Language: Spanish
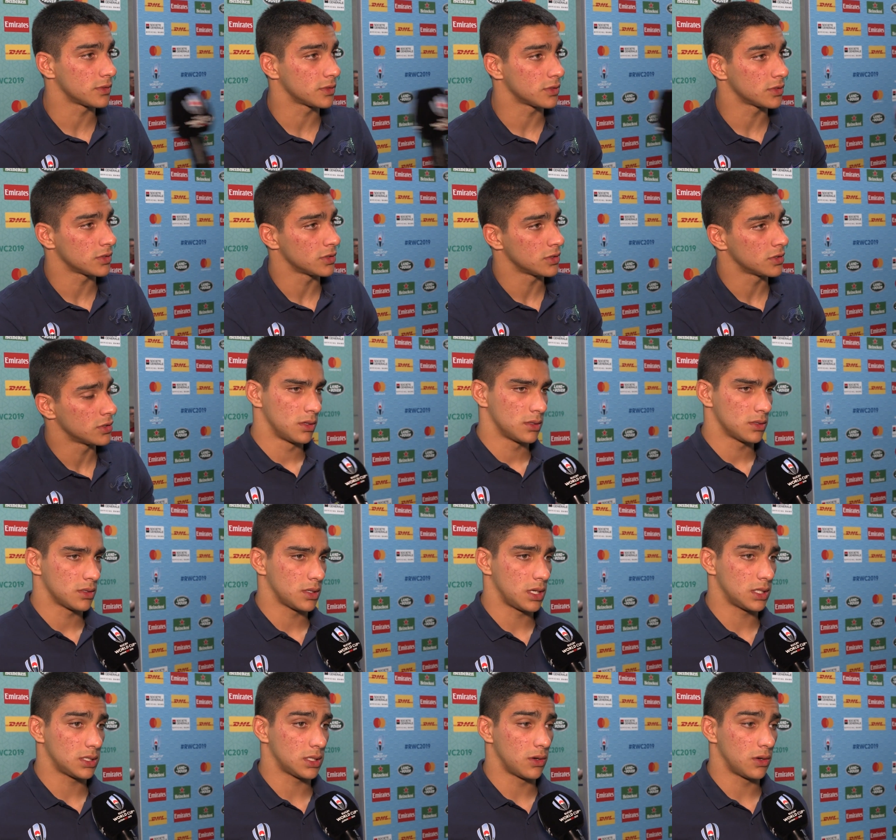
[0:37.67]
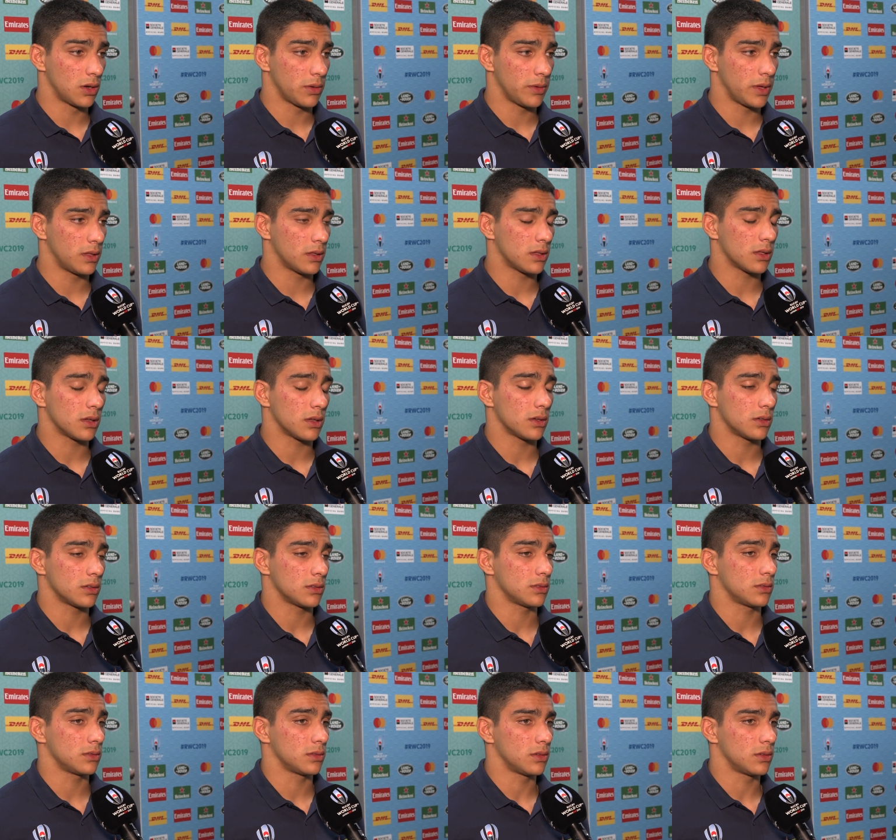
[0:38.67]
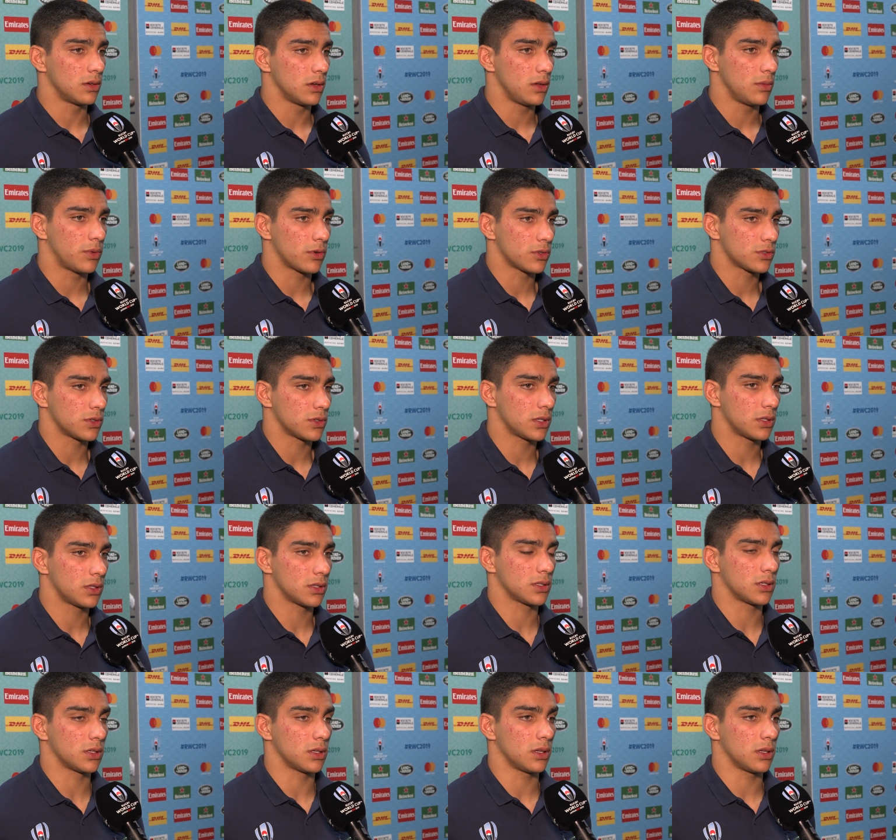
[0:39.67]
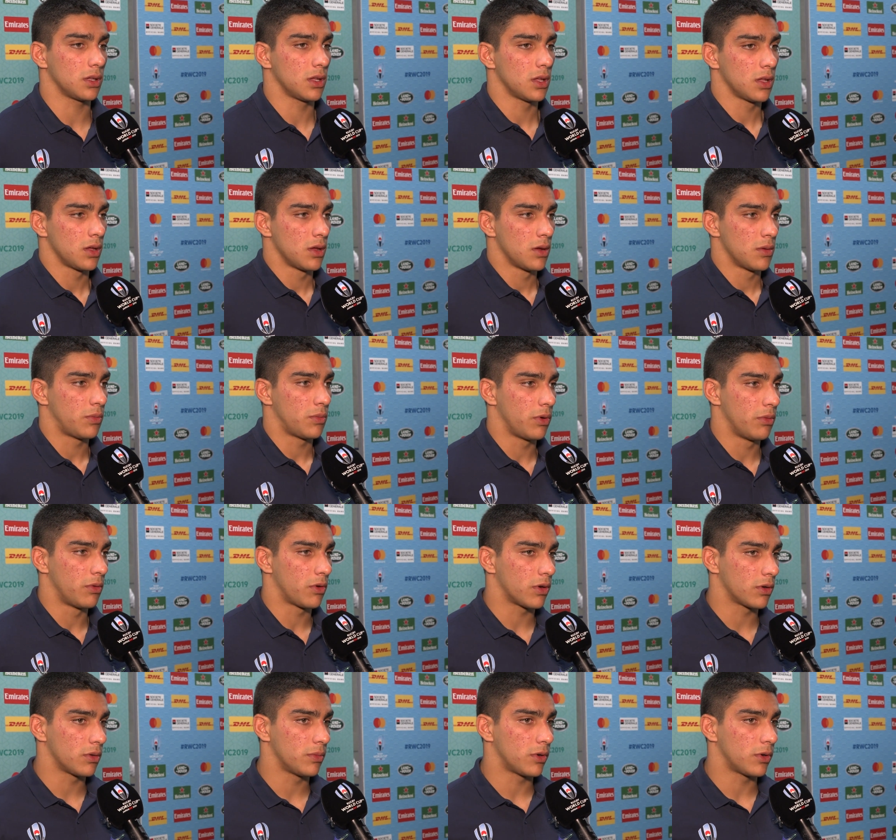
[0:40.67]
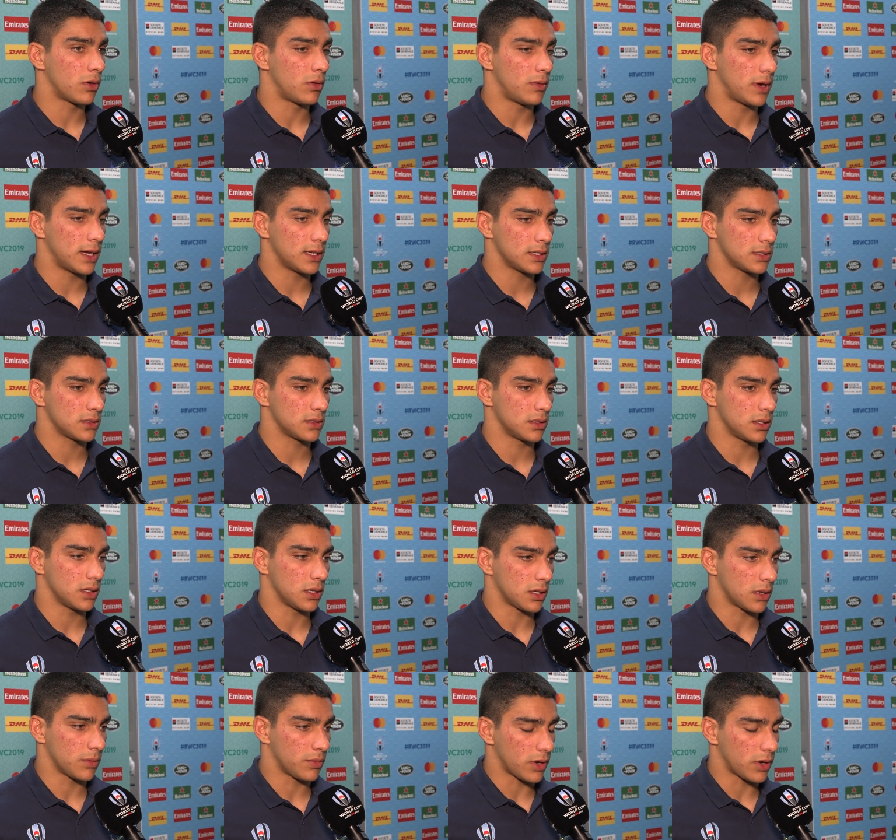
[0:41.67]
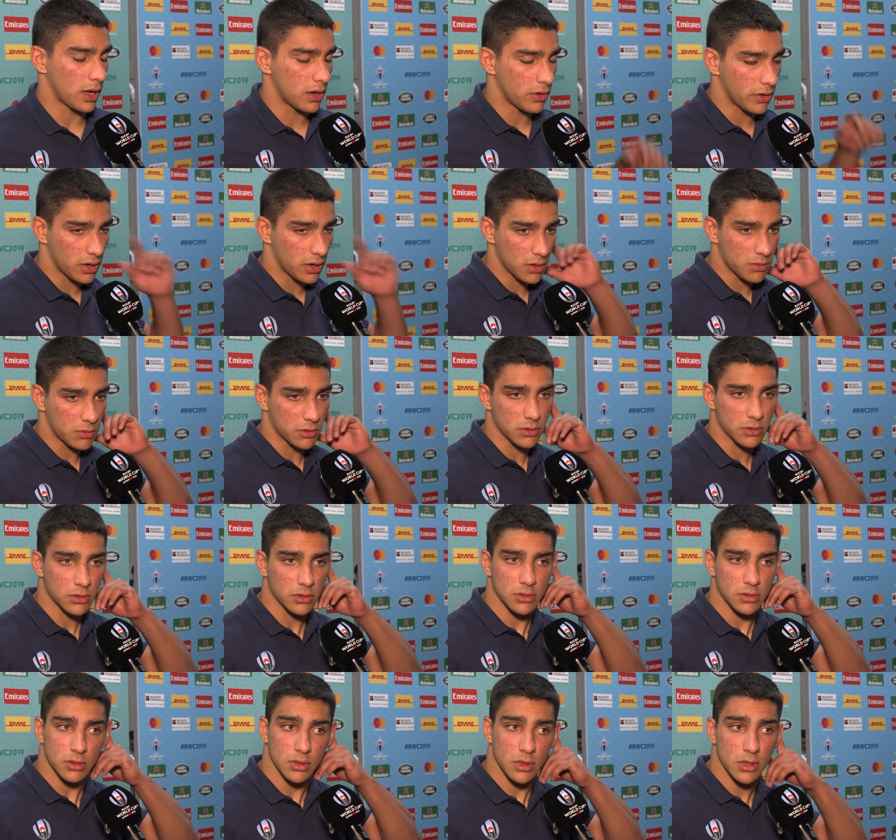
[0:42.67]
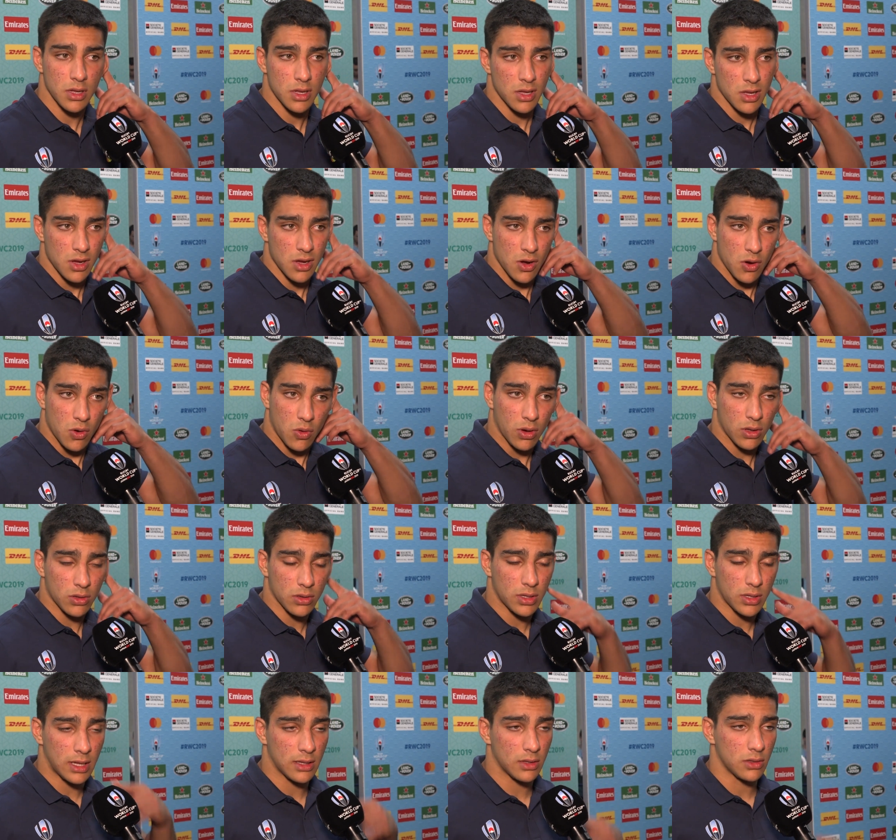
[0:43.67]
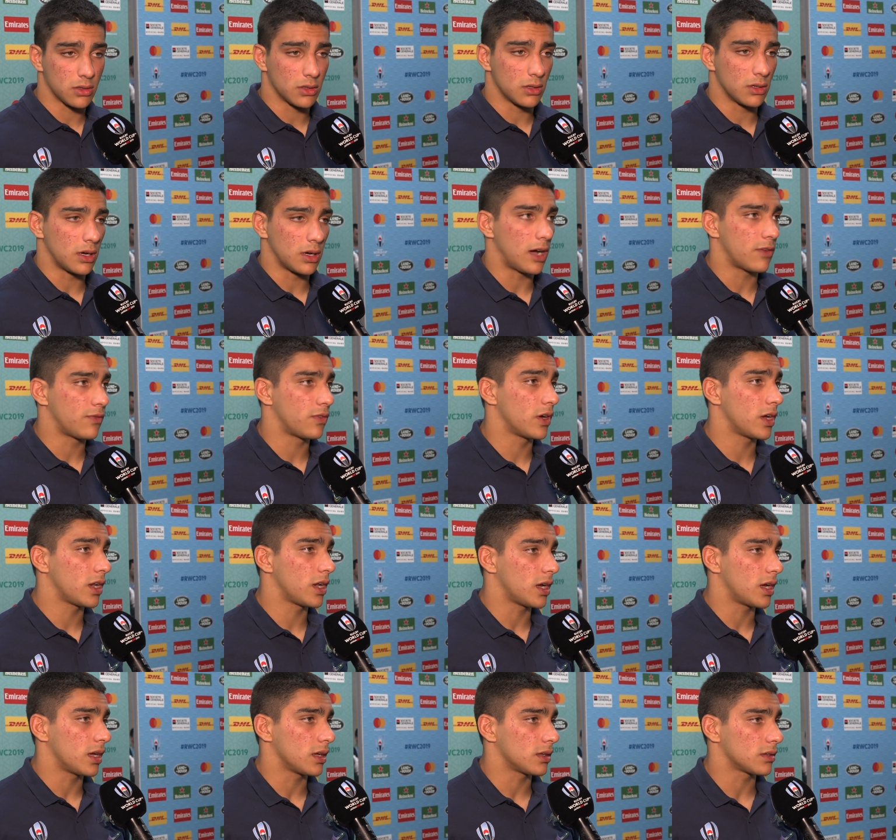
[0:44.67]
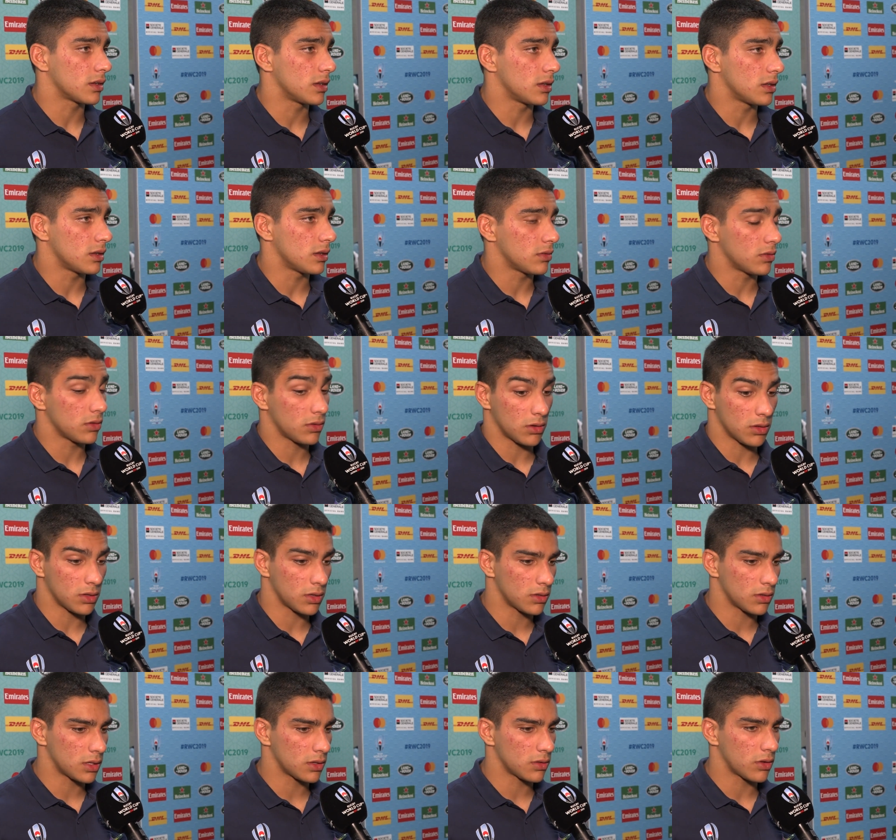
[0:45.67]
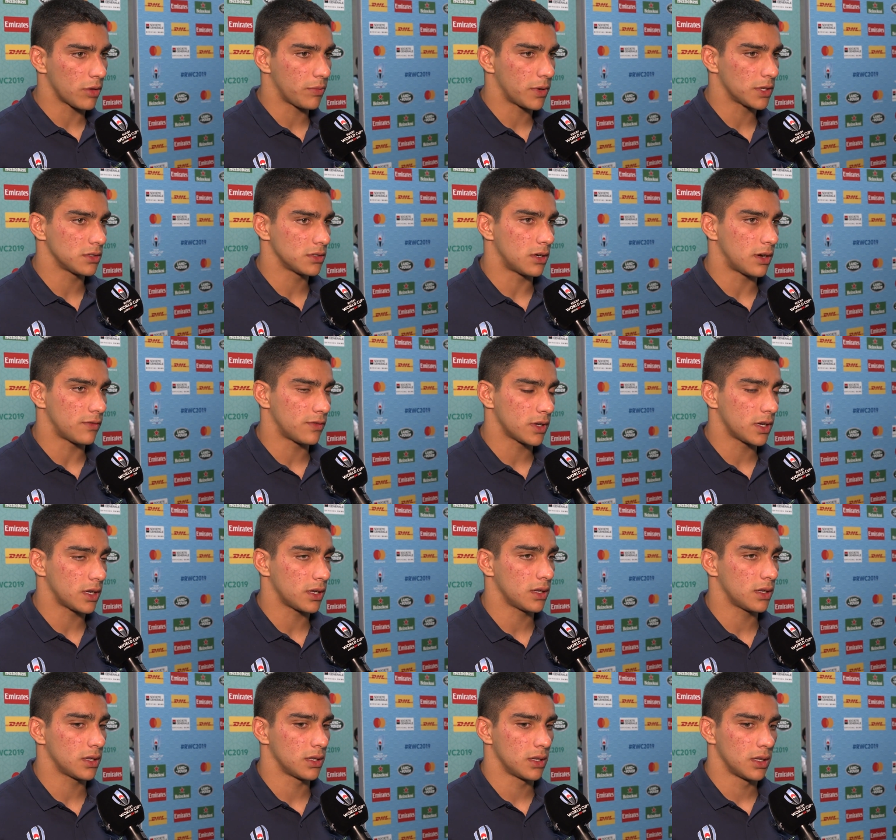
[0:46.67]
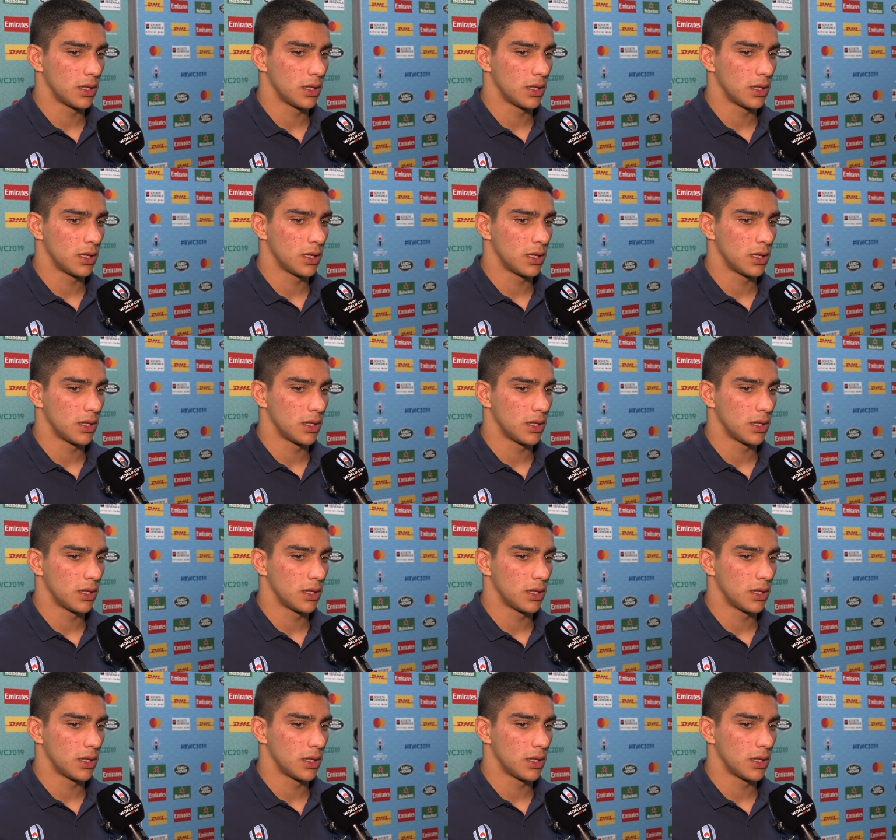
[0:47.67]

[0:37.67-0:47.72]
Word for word: Bueno, Sí, seguramente, hoy por suerte se, pudimos jugar un poco más, eh, que por ahí no veníamos jugando tanto afuera, no encontrando tantos espacios afuera,